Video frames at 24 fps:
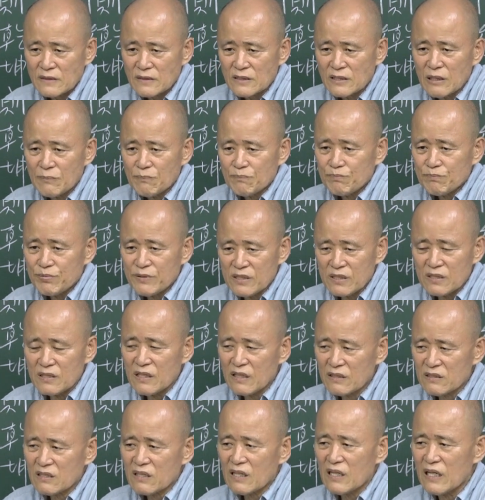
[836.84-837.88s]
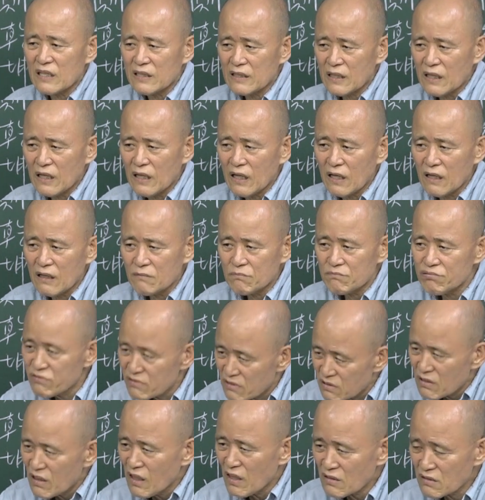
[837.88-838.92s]
이게 비즈니스가 아니라
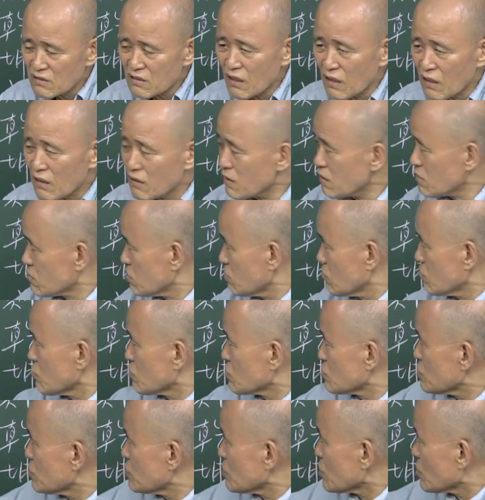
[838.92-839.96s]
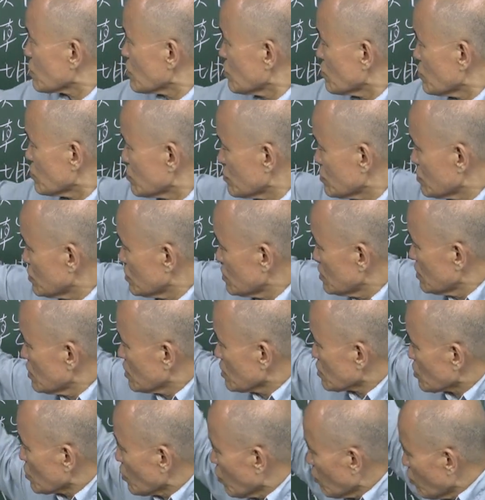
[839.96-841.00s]
비즈니스라는 게 그런 거지.
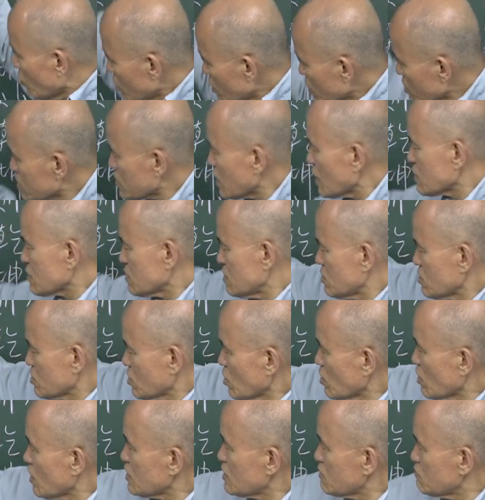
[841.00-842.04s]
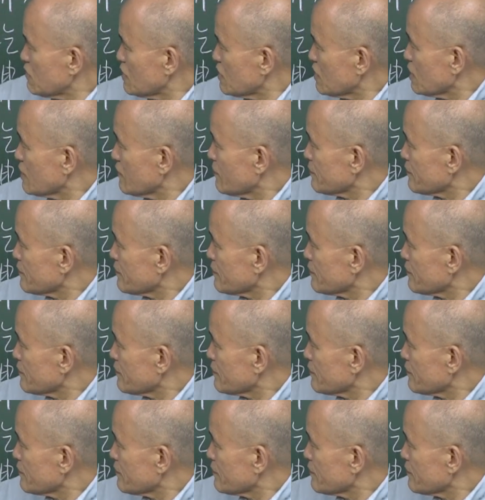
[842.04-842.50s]
거의 착지천하지 민